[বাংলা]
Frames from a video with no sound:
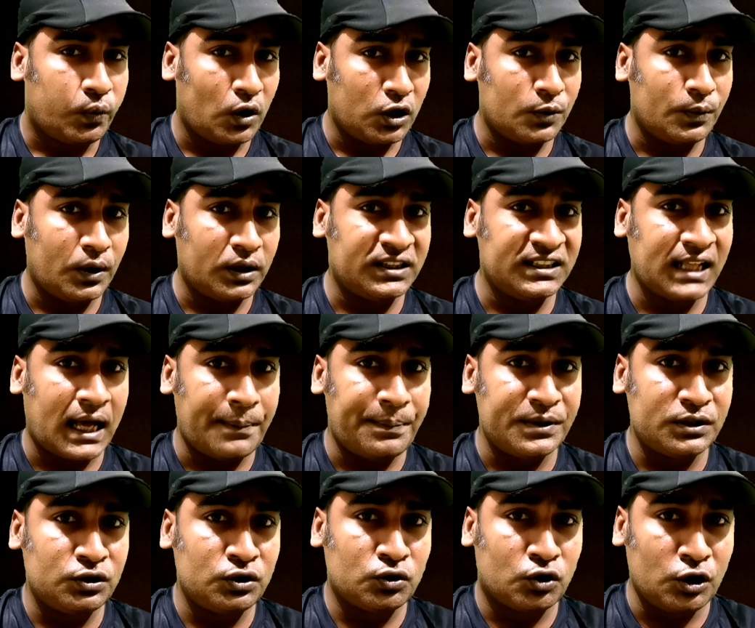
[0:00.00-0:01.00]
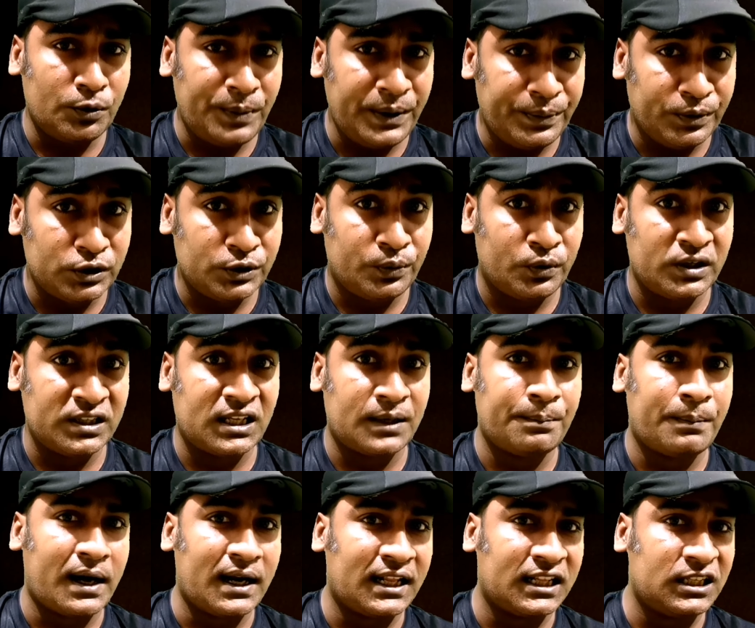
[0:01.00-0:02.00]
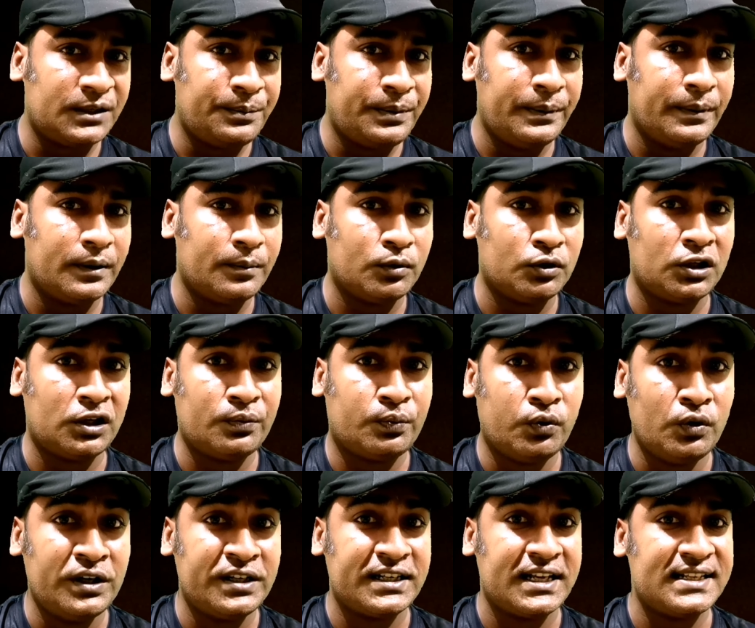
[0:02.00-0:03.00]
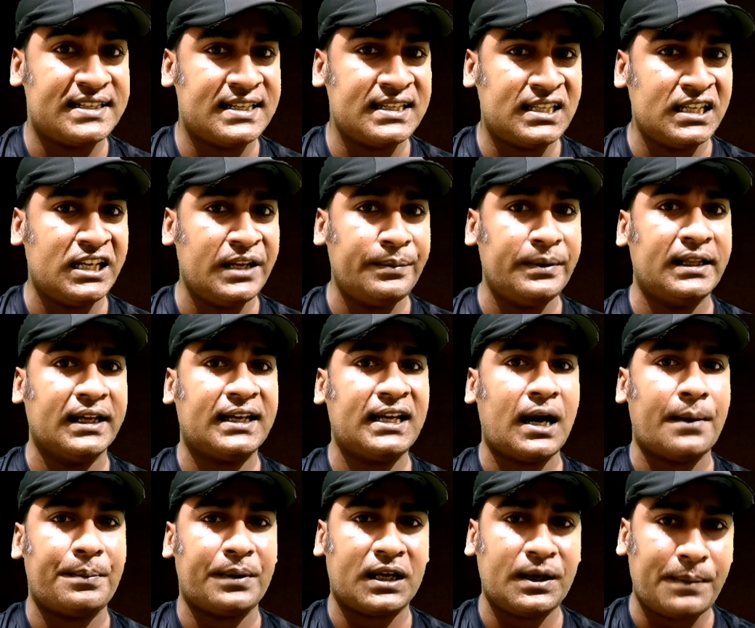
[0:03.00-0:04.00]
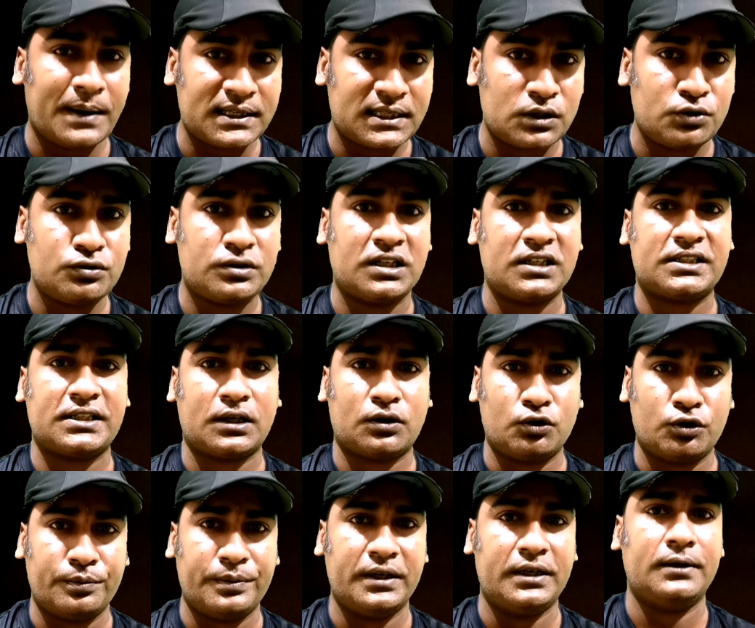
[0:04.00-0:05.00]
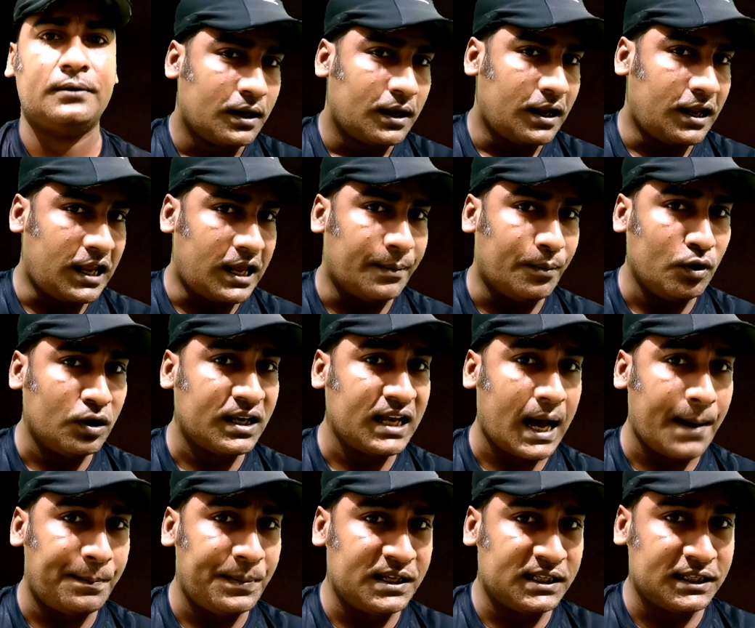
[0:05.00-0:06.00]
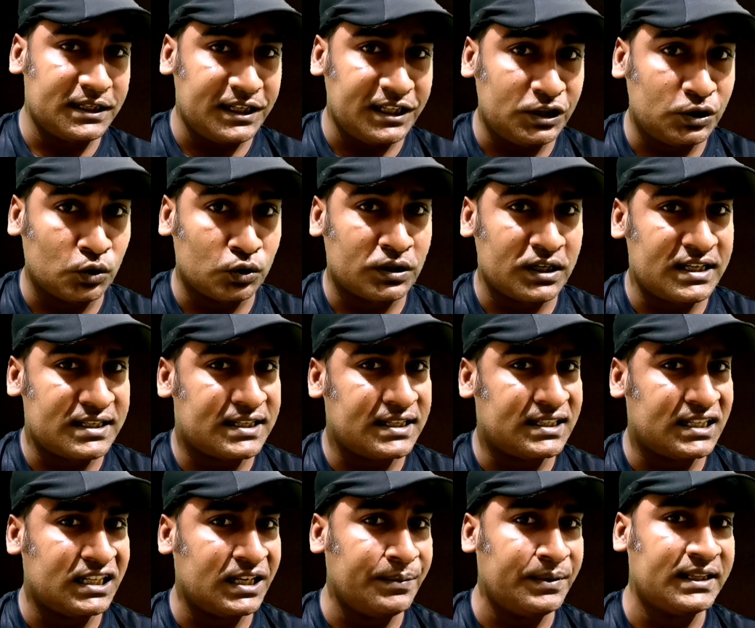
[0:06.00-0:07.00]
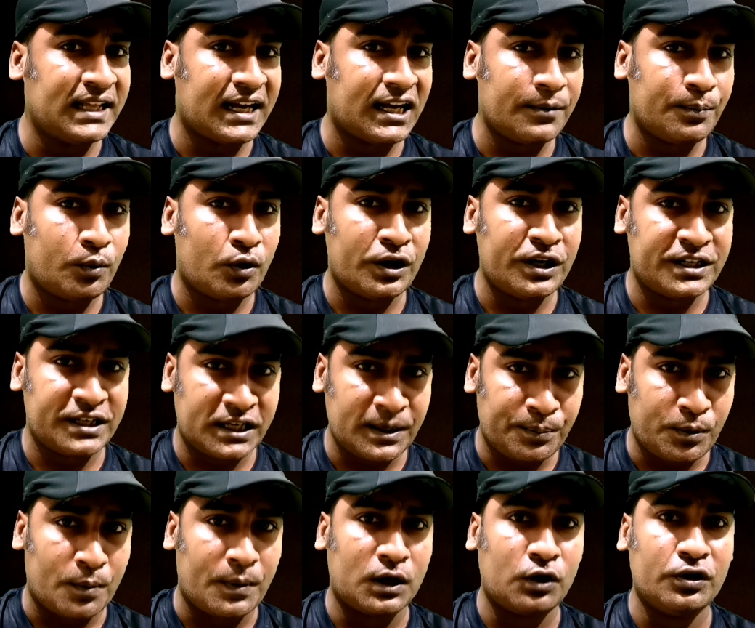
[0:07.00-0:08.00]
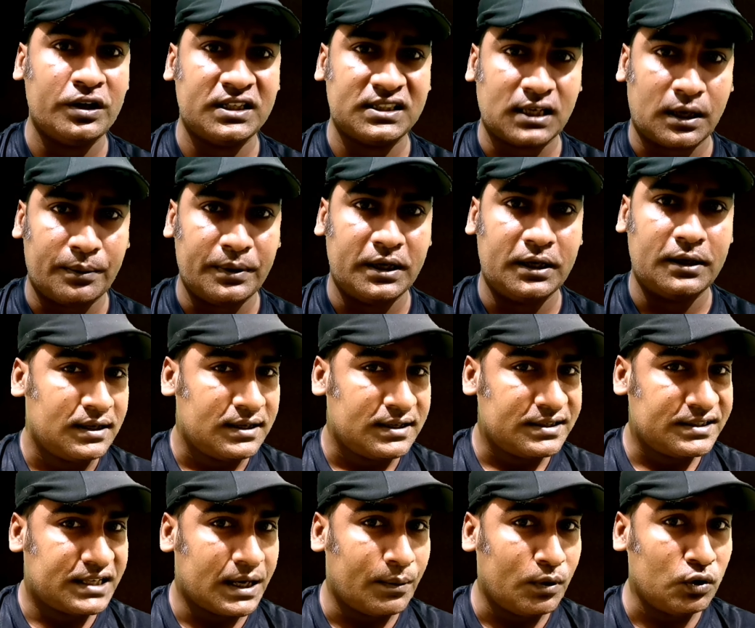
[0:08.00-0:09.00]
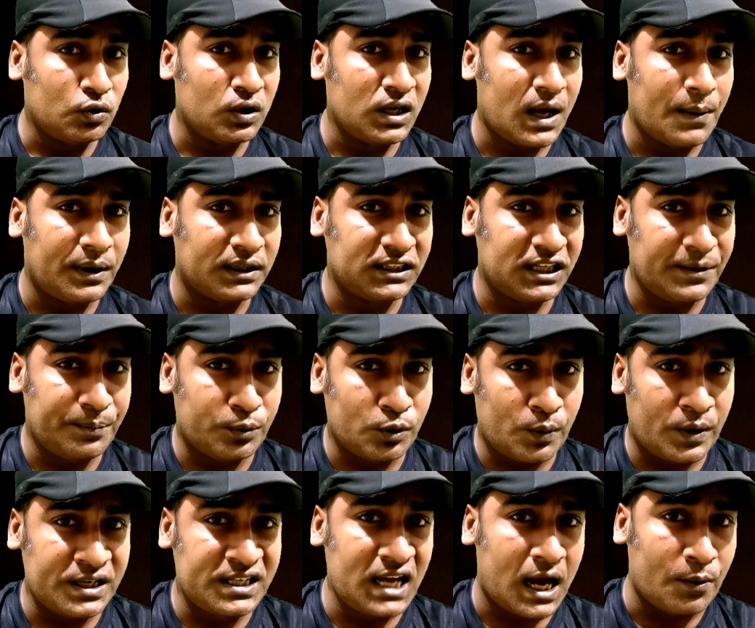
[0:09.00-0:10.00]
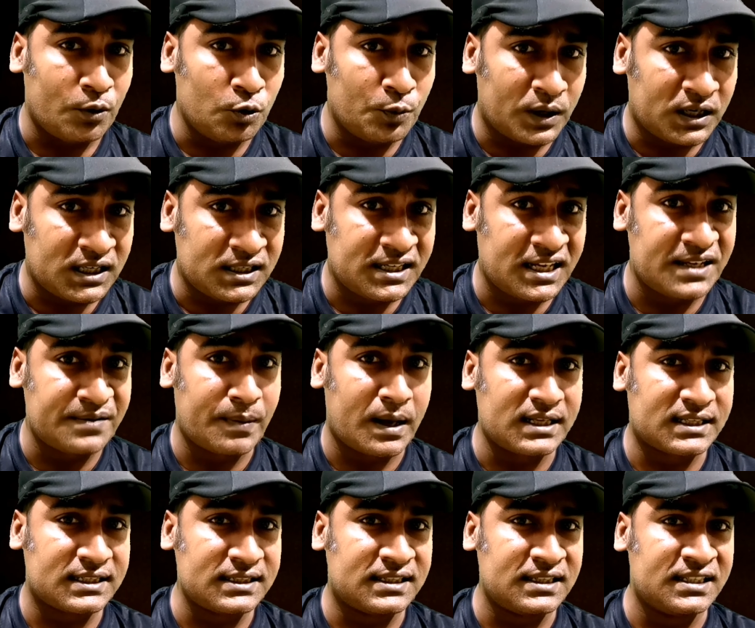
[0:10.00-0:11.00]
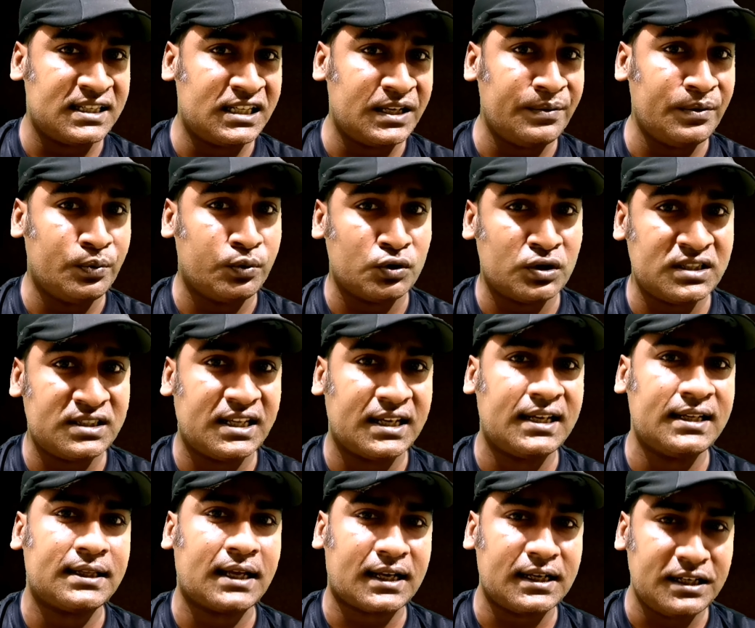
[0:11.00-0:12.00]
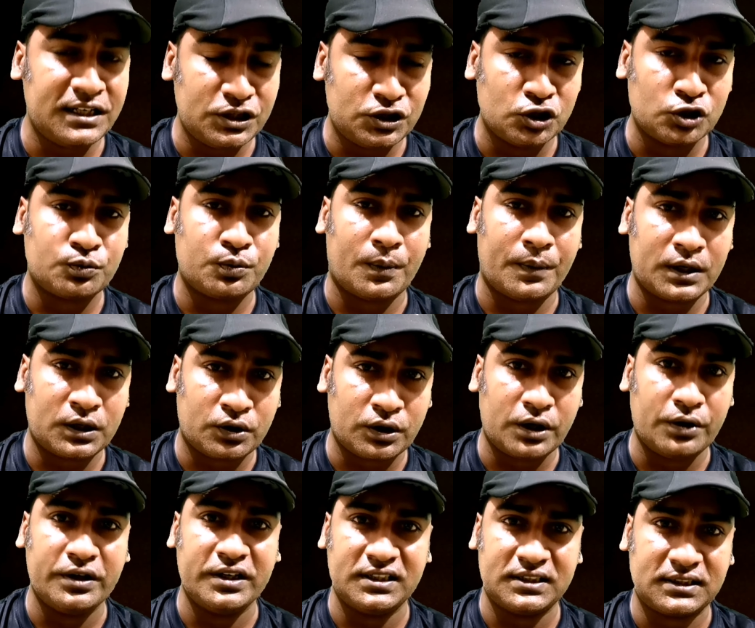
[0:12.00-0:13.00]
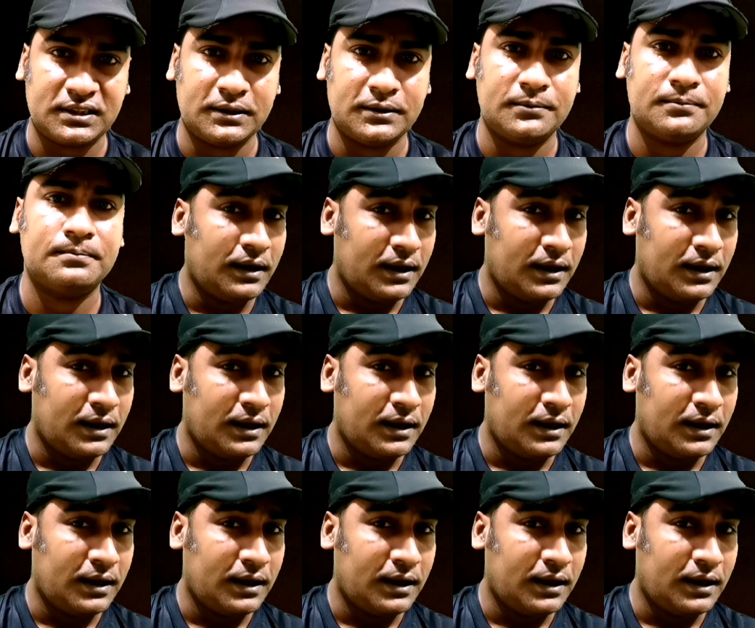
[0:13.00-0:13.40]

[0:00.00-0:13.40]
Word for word: পরবর্তীতে আপনি যদি কোনো বিপদে পড়ে যান বাংলাদেশ বিমানবন্দরের পুলিশ এই সিসিটিভি দেখে আপনাকে বাঁচানোর চেষ্টা করবে এবং কি আপনি যে নির্দোষ এই সিসিটিভি দেখার পরে সেটা প্রমাণ হয়ে যাবে যেমন করে আমাদের এই প্রবাসী আবুল বাসার সাহেব আজকে সিসিটিভি ফুটেজ দেখে তাকে নির্দোষ প্রমাণ করা হয়েছে